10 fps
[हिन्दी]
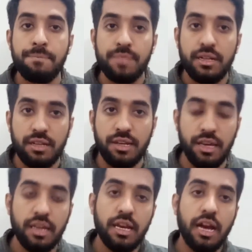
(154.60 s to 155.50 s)
ठीक
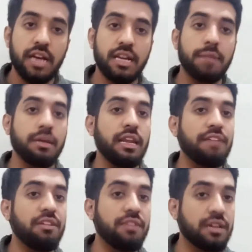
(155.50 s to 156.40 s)
है अगर आपका
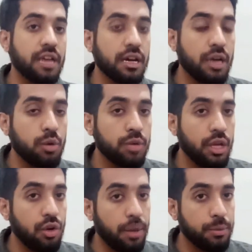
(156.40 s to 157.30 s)
लेवल वन का अकाउंट है
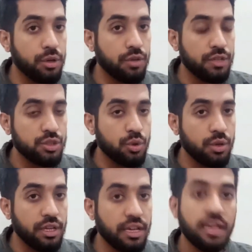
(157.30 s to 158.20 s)
और आपको रिक्वेस्ट शो हो
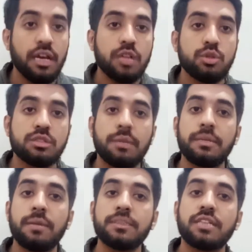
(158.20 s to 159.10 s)
रही है तो इसका
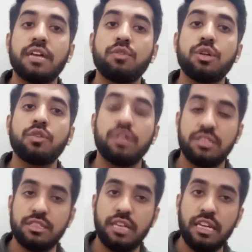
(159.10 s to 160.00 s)
मतलब है सारी वो रिक्वेस्ट है
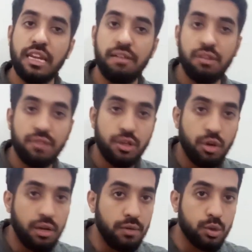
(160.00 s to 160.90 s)
सारी लेवल वन और
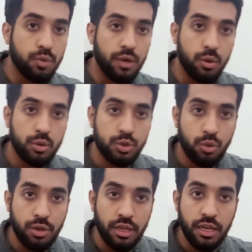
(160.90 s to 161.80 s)
लेवल टू वालों को शो हो
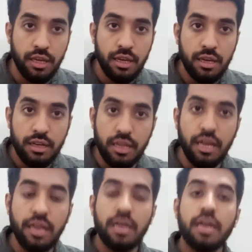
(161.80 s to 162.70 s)
रही है ठीक है
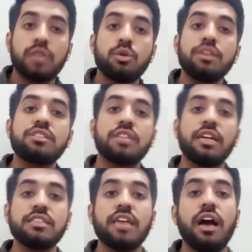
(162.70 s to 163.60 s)
तो इस तरह
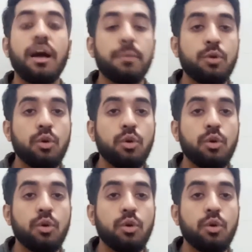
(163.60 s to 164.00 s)
से आपको